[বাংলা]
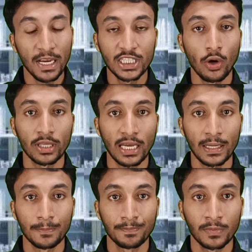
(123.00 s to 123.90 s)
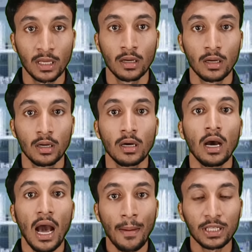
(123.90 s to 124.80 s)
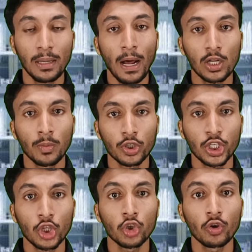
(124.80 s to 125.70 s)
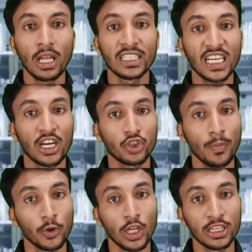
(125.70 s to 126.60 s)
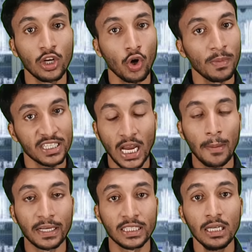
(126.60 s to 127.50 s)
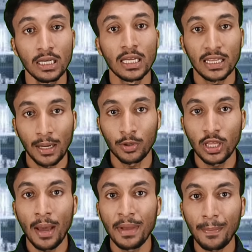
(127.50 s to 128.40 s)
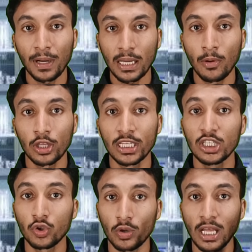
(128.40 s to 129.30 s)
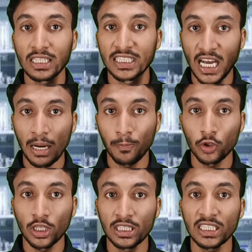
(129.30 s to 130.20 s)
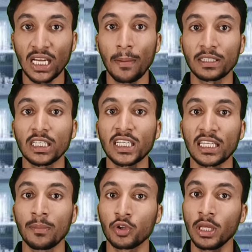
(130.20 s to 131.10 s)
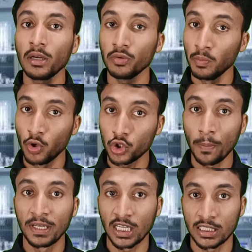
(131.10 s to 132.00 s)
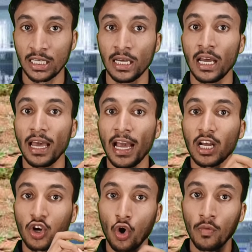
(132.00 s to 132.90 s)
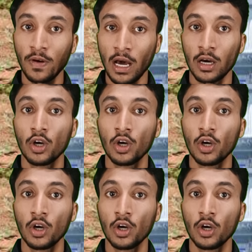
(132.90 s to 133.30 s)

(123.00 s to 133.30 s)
বেশি হয়ে থাকে আমাদের ভারতবর্ষে তো টোটাল চারশো প্রজাতির রকমের সাপ আছে তার মধ্যে আমি আপনাকে বলে দিই টোটাল চার প্রজাতির সাপ আছে যাদের মধ্যে মূলত বিষ আছে এক কোবরা